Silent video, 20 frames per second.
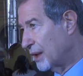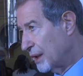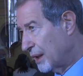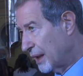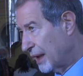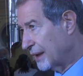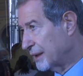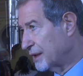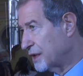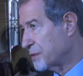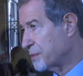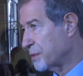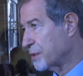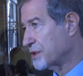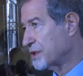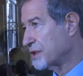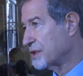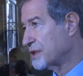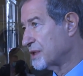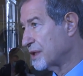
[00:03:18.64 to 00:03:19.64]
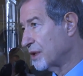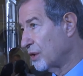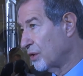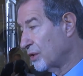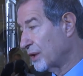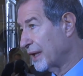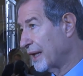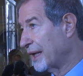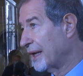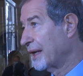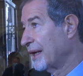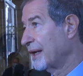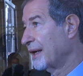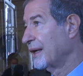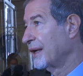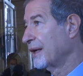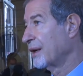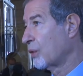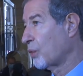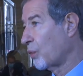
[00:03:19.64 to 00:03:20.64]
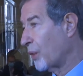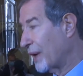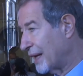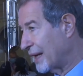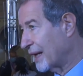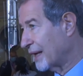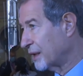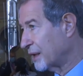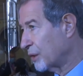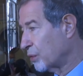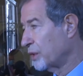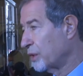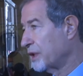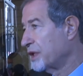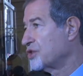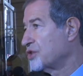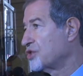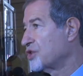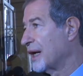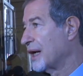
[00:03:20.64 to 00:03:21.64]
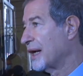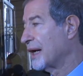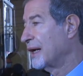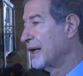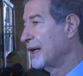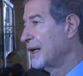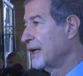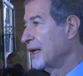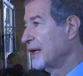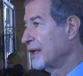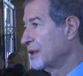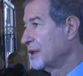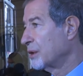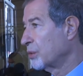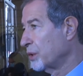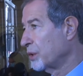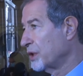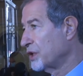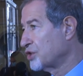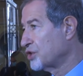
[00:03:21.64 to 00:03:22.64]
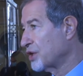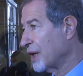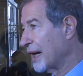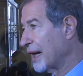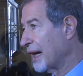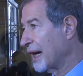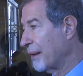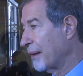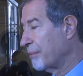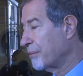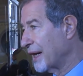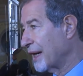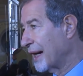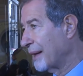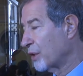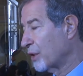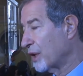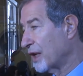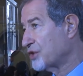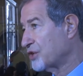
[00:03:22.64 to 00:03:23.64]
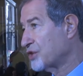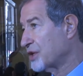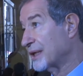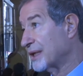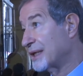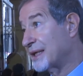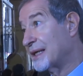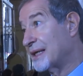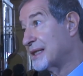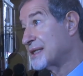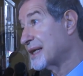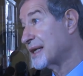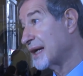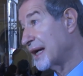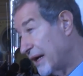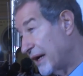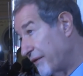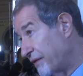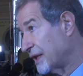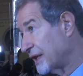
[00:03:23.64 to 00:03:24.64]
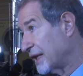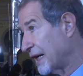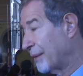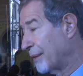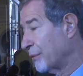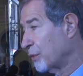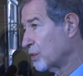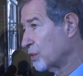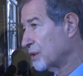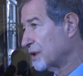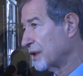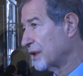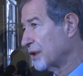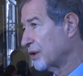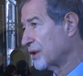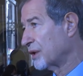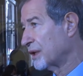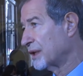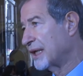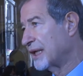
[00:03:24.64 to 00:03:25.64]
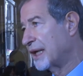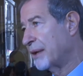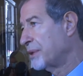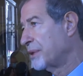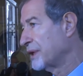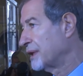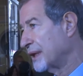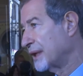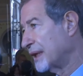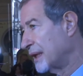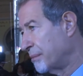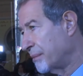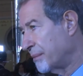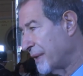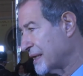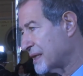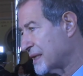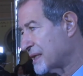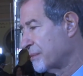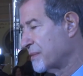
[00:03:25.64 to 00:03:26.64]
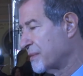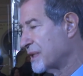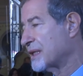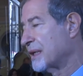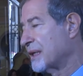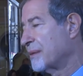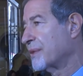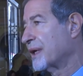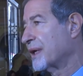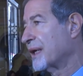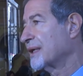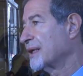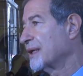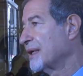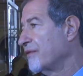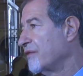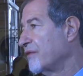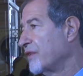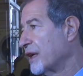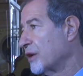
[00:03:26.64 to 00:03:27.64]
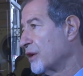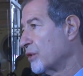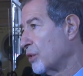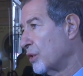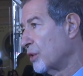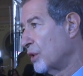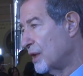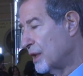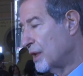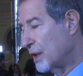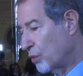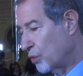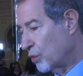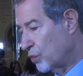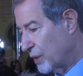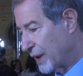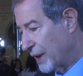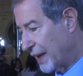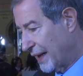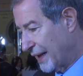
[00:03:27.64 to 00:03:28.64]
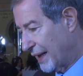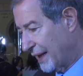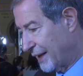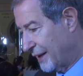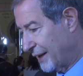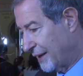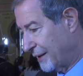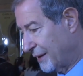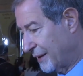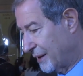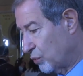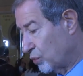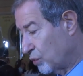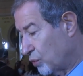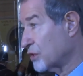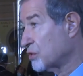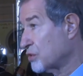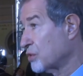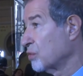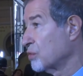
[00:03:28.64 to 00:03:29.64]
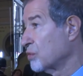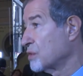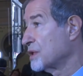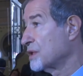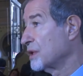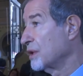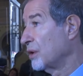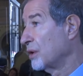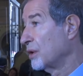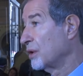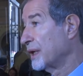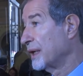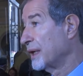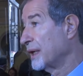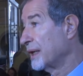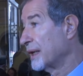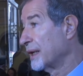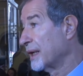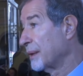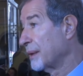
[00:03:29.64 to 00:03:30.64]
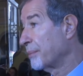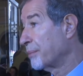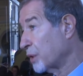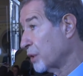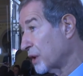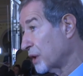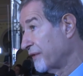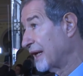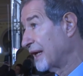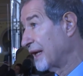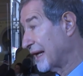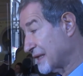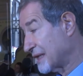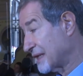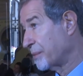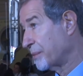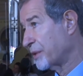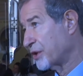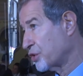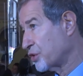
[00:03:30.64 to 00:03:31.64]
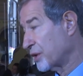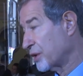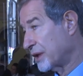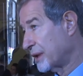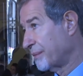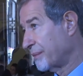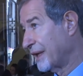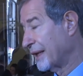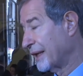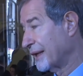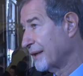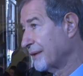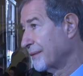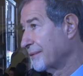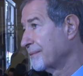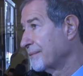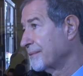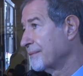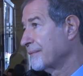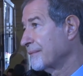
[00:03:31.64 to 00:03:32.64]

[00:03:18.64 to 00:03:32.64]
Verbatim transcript: a disposizione eh, quella di cui, già, di cui, già, abbiamo la certezza, evitiamo ulteriori debiti, il MES mi sembra davvero una, una soluzione che può rivelarsi peggiore del male